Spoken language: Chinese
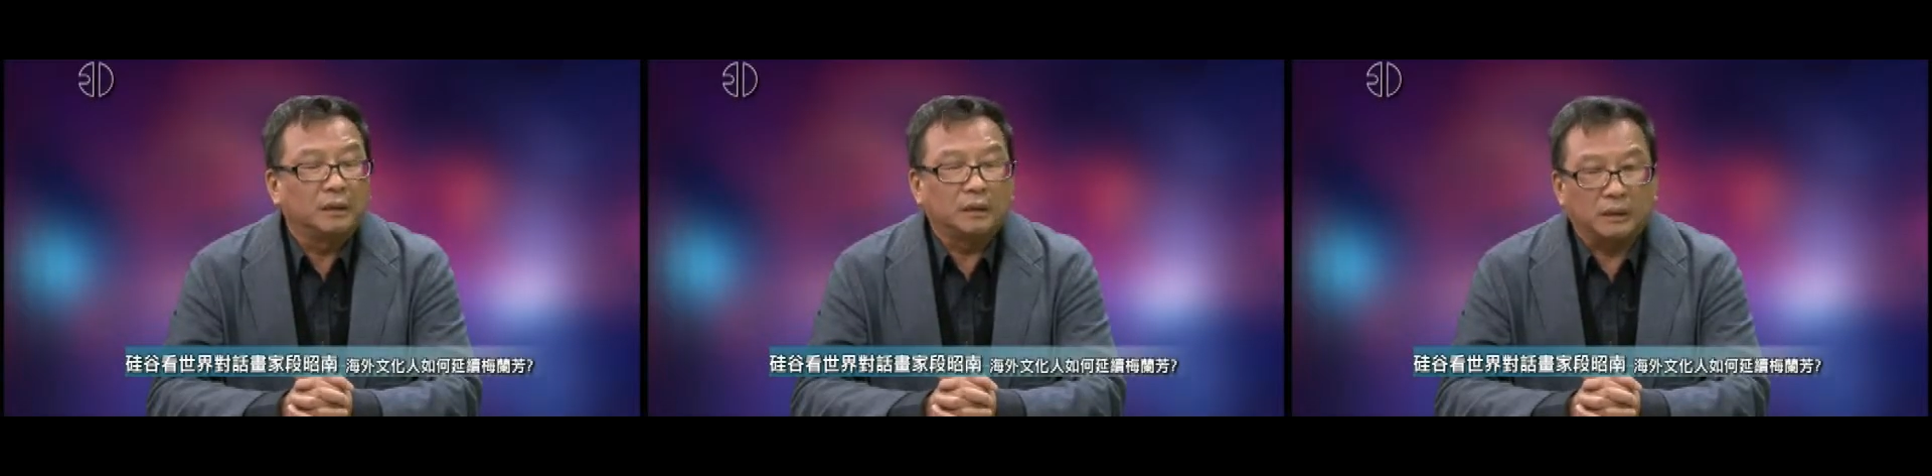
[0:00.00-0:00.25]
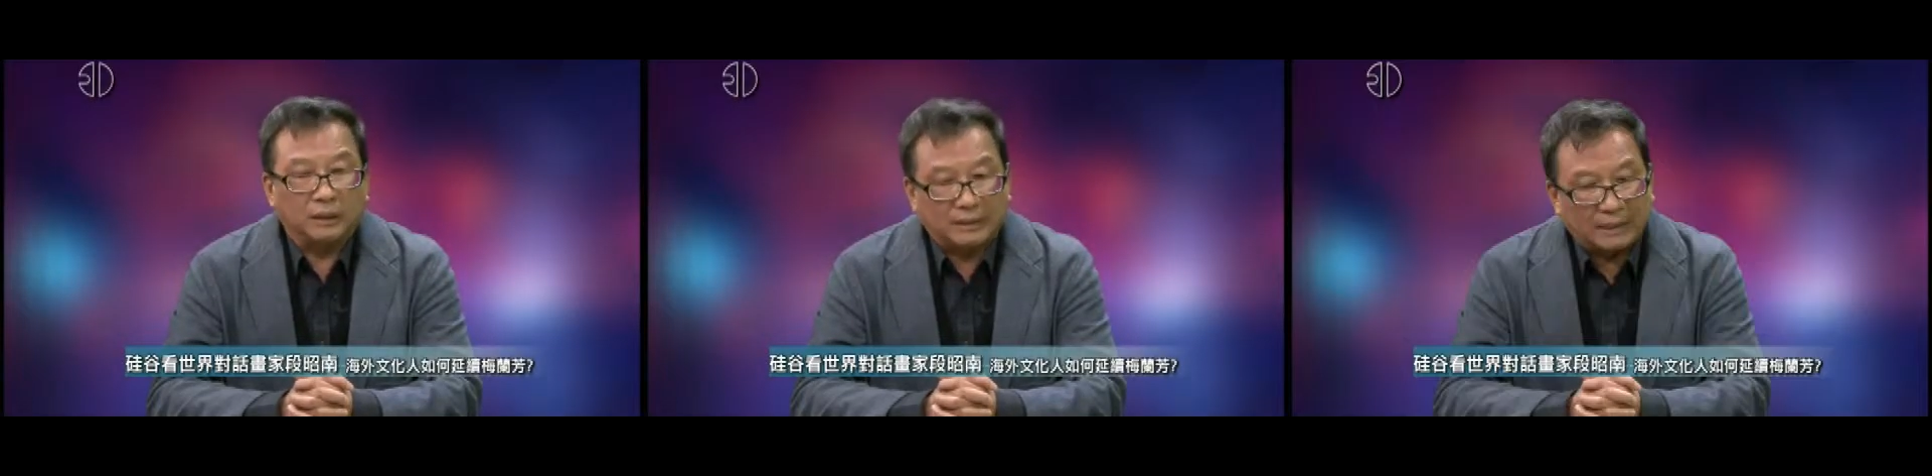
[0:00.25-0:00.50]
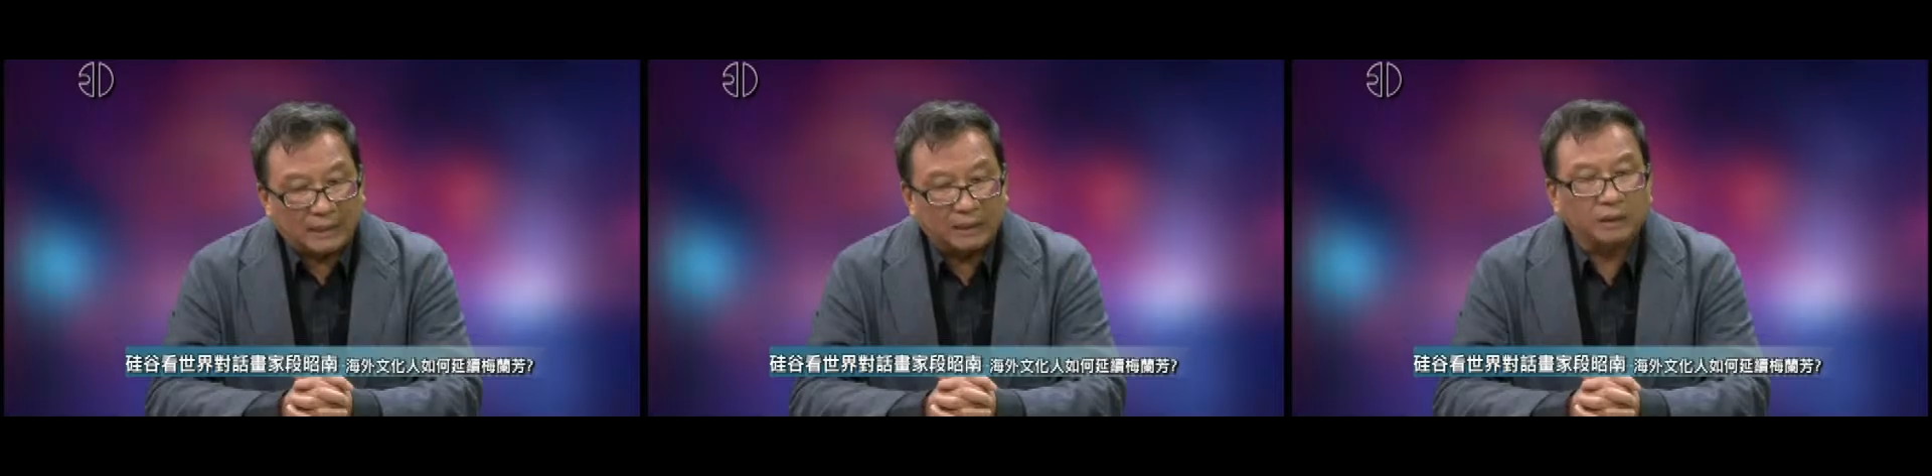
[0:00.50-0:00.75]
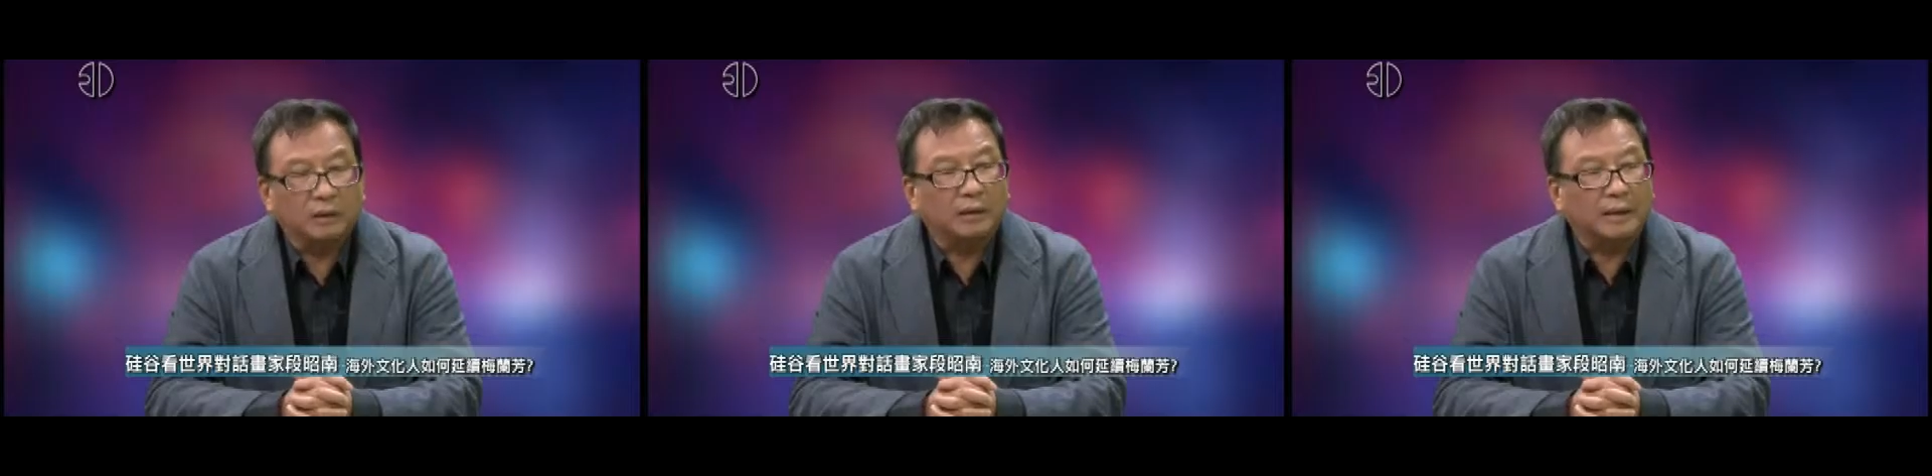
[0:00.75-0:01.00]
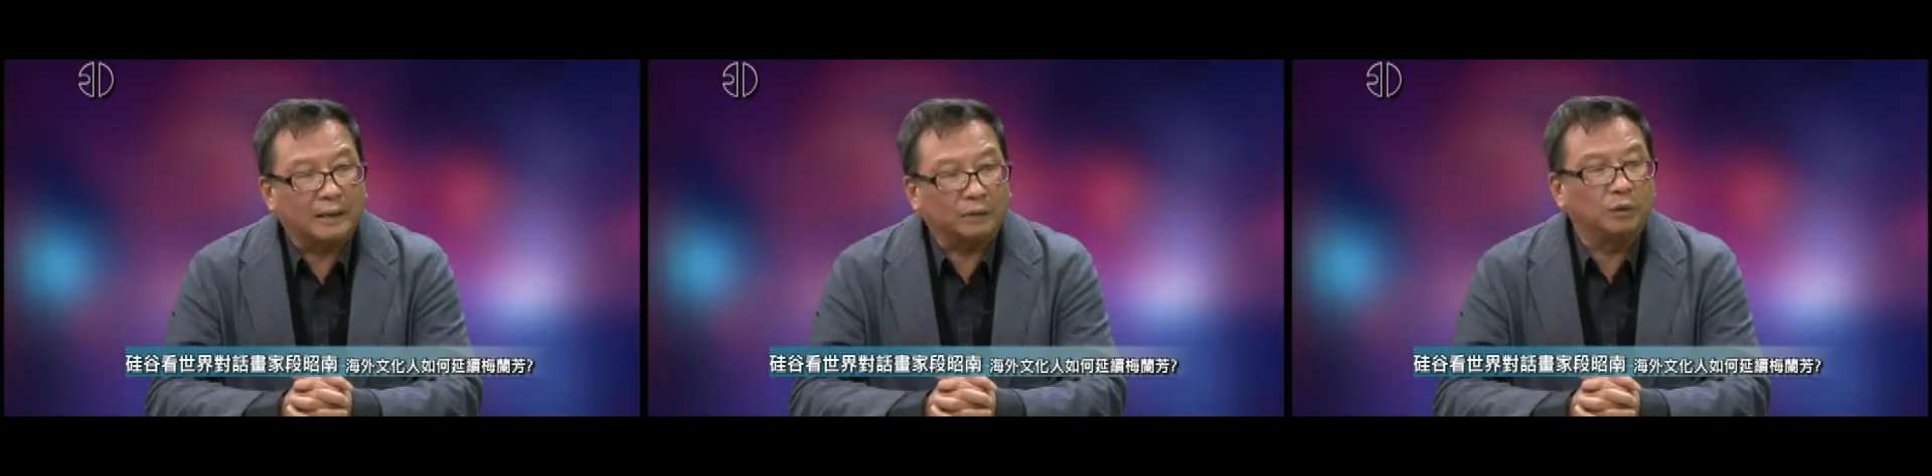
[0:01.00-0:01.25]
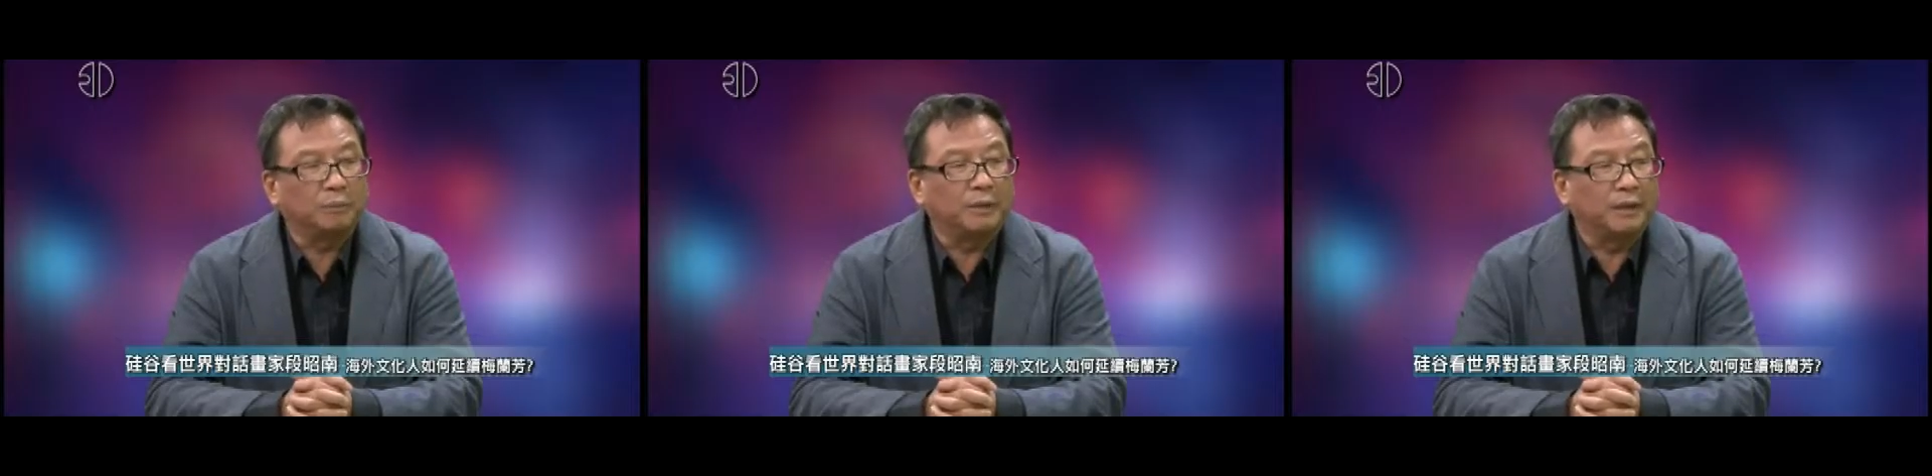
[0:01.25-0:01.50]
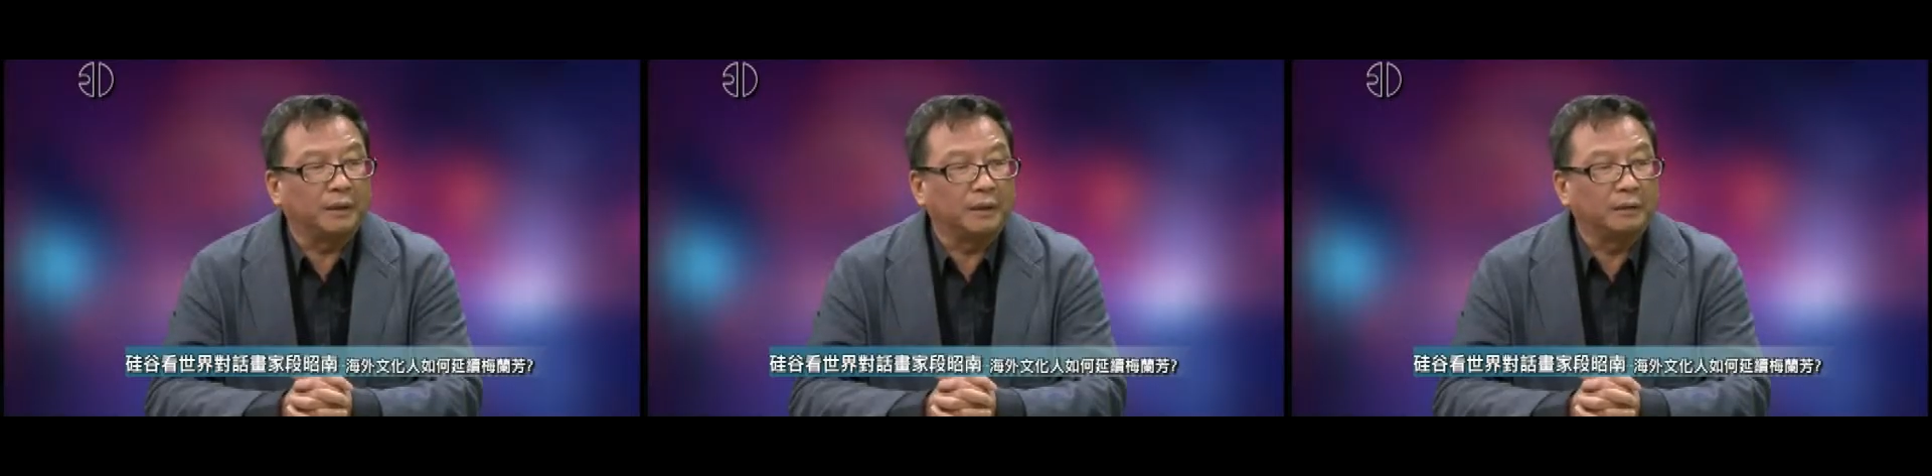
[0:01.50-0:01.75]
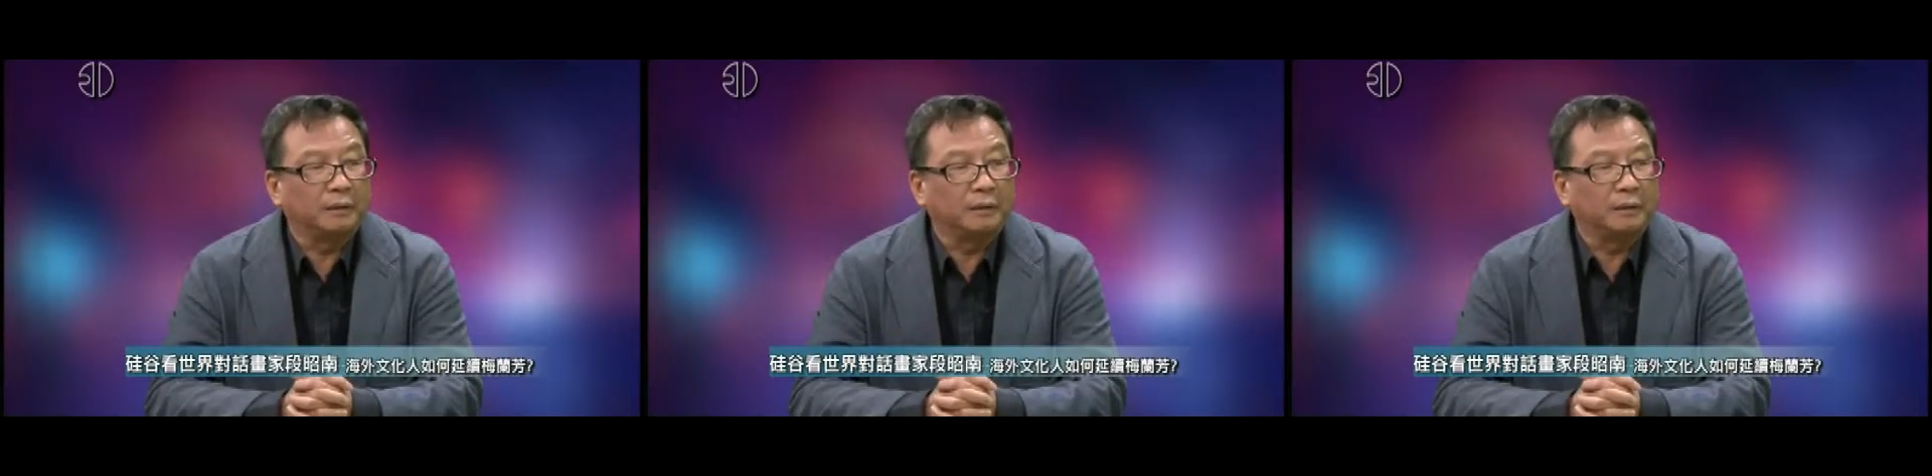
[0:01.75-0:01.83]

你才能够感动别人。